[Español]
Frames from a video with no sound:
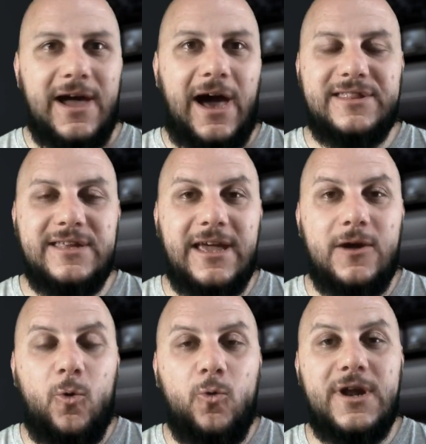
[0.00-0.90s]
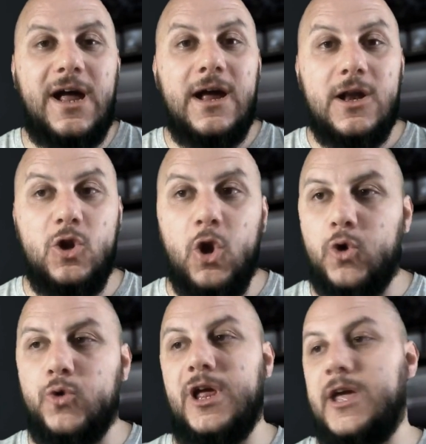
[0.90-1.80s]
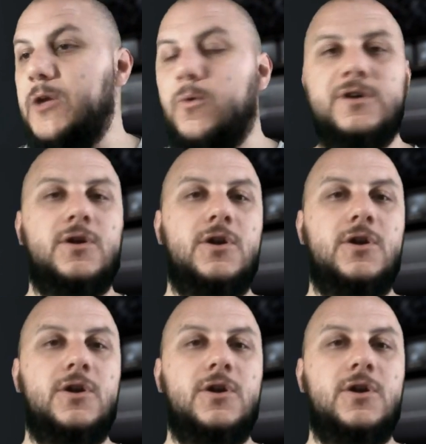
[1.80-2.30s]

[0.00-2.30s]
Así que una locura. Y bueno,